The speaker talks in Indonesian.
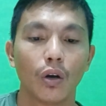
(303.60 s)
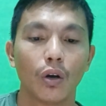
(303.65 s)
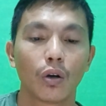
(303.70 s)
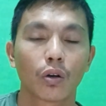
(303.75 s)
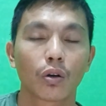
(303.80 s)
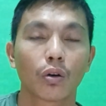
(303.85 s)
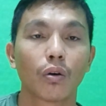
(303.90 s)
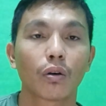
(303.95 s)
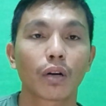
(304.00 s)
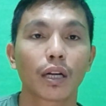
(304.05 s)

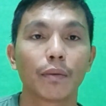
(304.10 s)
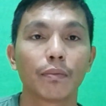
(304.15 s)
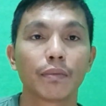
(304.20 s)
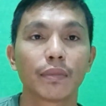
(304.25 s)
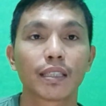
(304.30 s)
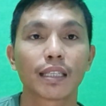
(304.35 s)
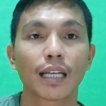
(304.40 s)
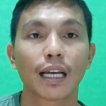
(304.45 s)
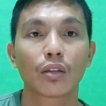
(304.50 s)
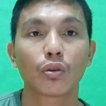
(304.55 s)
Korem
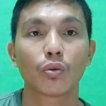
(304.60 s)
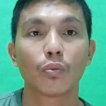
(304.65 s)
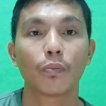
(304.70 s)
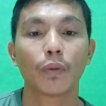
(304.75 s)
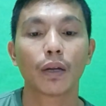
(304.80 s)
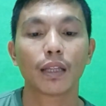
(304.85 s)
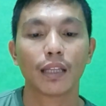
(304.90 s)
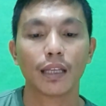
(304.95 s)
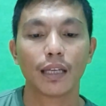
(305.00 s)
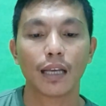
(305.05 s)

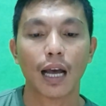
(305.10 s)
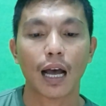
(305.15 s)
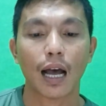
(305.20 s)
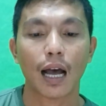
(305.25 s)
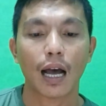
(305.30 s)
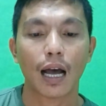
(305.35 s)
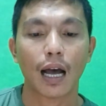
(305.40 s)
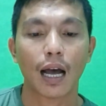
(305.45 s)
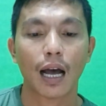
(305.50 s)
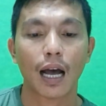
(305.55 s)
143
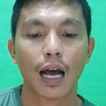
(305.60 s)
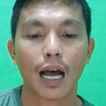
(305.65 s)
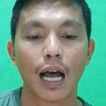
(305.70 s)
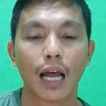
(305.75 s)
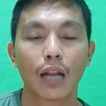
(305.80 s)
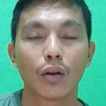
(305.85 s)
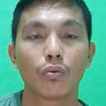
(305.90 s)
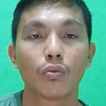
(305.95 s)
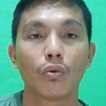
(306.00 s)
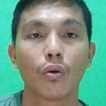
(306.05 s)

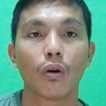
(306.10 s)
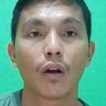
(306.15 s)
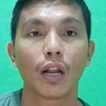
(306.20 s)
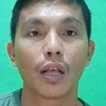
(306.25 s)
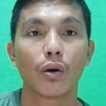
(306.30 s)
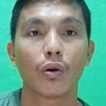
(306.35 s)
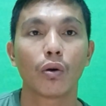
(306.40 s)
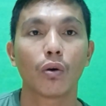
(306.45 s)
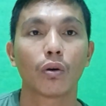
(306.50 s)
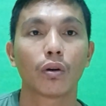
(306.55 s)
Halu
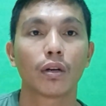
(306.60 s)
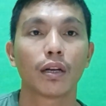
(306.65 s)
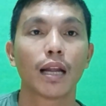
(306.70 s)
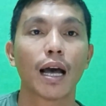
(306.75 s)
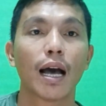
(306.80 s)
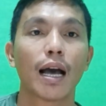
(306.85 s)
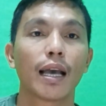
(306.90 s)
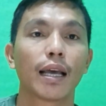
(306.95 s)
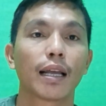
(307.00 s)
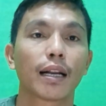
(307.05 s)
Oleo
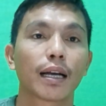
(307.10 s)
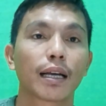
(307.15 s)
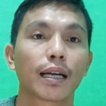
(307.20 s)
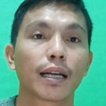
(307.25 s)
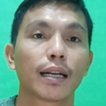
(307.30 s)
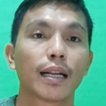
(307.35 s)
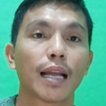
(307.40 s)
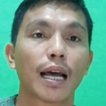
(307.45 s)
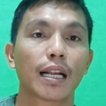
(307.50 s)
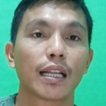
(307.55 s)
daerah
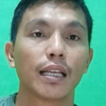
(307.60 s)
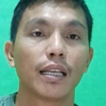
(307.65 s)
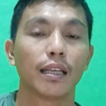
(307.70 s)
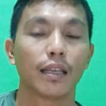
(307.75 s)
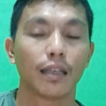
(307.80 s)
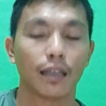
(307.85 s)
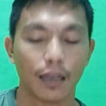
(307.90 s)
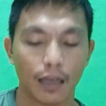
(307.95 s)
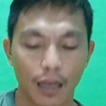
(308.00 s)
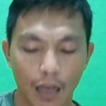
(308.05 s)
Kendari.
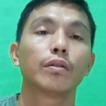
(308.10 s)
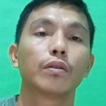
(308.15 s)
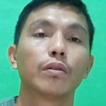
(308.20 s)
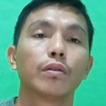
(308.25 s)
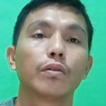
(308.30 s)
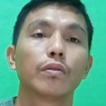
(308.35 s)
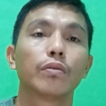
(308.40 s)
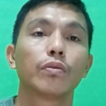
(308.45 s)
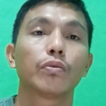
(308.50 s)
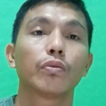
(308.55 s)

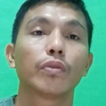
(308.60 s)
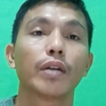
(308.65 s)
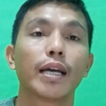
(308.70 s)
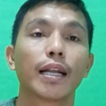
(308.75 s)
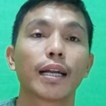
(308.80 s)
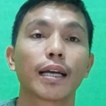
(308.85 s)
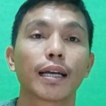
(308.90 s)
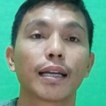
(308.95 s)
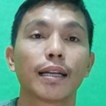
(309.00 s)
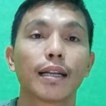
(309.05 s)
Untuk
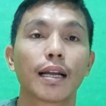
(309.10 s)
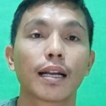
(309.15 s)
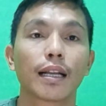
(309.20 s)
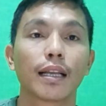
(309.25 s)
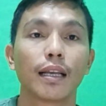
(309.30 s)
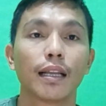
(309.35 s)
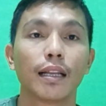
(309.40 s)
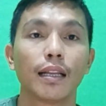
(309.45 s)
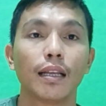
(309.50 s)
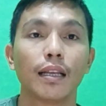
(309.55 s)
daerah Kendari
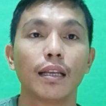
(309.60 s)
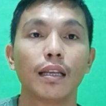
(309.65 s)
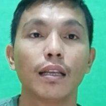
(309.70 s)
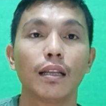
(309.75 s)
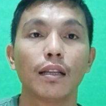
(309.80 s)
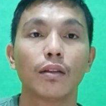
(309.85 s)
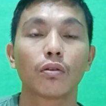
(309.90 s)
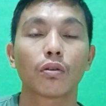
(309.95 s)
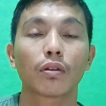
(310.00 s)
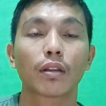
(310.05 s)
ini
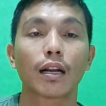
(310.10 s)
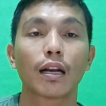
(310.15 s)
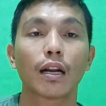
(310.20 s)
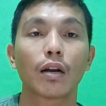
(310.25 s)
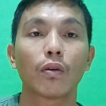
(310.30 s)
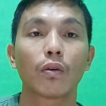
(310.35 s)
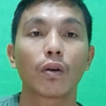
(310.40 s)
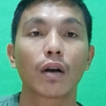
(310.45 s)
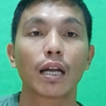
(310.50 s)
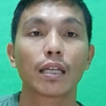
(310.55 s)

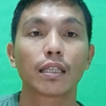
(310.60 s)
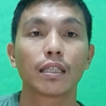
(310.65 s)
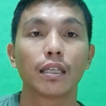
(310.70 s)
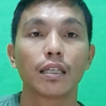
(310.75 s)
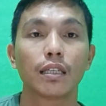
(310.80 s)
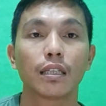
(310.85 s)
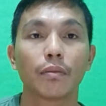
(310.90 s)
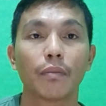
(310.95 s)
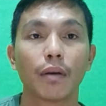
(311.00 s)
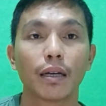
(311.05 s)
total alokasi
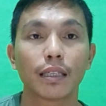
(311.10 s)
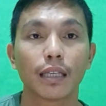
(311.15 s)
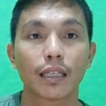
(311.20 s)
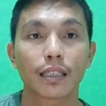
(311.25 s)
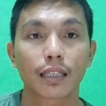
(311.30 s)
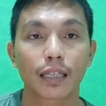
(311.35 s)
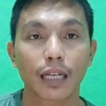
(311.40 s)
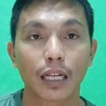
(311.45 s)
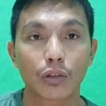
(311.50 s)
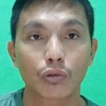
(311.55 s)
sebanyak
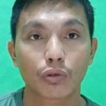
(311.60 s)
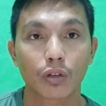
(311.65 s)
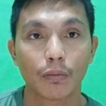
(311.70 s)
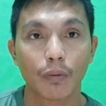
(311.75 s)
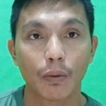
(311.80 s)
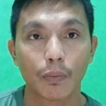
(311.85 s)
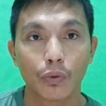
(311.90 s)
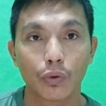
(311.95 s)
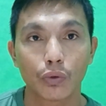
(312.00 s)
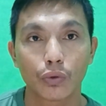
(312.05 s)
157
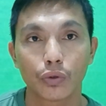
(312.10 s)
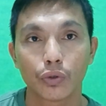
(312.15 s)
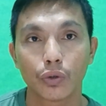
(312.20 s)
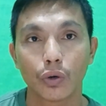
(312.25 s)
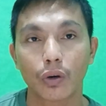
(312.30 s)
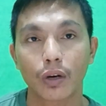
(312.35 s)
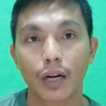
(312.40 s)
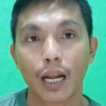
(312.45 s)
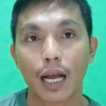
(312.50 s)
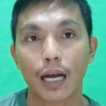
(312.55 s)

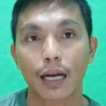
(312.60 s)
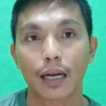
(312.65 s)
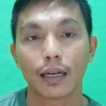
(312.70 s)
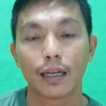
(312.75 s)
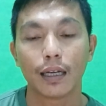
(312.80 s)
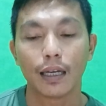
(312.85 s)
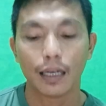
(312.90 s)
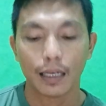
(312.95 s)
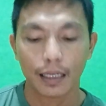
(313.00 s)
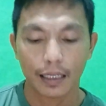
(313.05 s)
orang
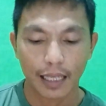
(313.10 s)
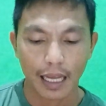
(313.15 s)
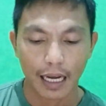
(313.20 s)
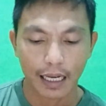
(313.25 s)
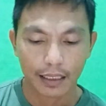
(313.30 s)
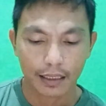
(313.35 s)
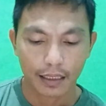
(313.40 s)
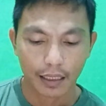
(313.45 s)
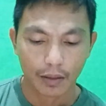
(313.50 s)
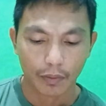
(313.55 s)
yang
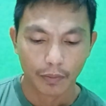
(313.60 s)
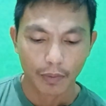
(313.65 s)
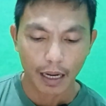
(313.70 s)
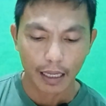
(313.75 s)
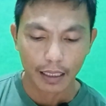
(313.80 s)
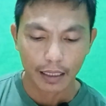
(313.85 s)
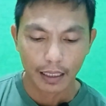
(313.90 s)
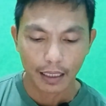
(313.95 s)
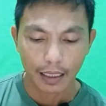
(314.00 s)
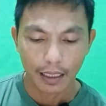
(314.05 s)

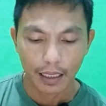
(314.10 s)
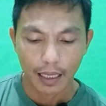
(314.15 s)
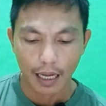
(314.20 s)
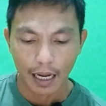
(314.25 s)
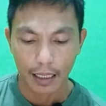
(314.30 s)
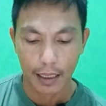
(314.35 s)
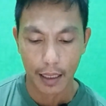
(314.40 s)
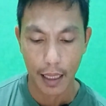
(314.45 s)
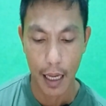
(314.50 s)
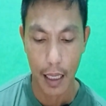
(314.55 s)
terbagi
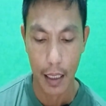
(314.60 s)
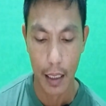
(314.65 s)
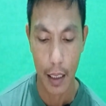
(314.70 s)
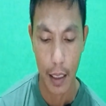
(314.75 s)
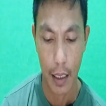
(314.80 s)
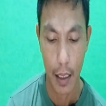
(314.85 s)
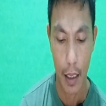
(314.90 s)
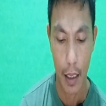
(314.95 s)
atas